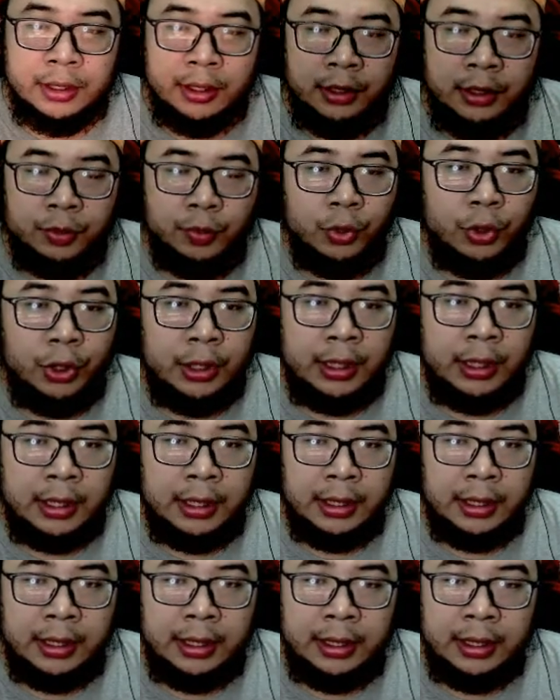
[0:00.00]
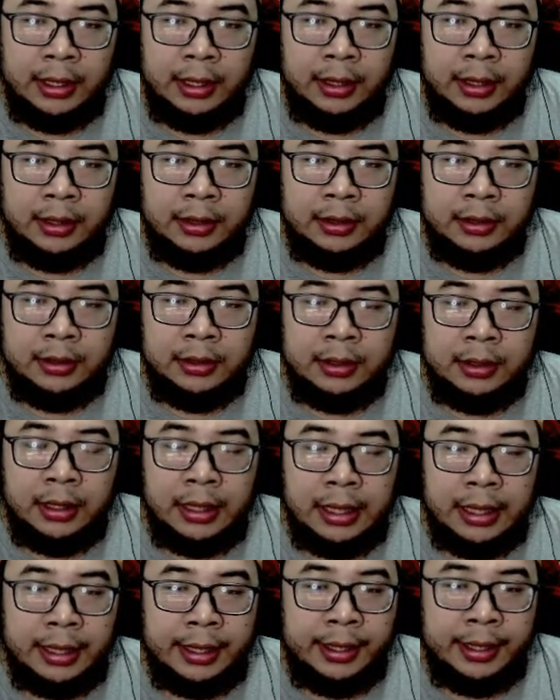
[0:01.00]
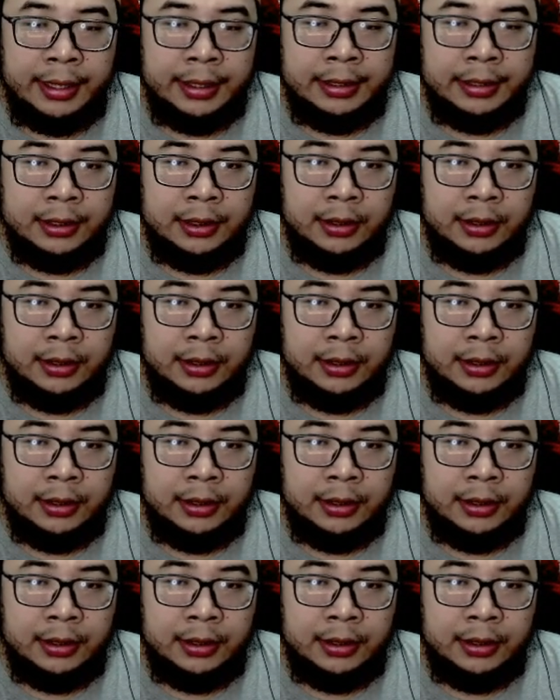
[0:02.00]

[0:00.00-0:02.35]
okay, semoga nggak uh, eh, nge-crash.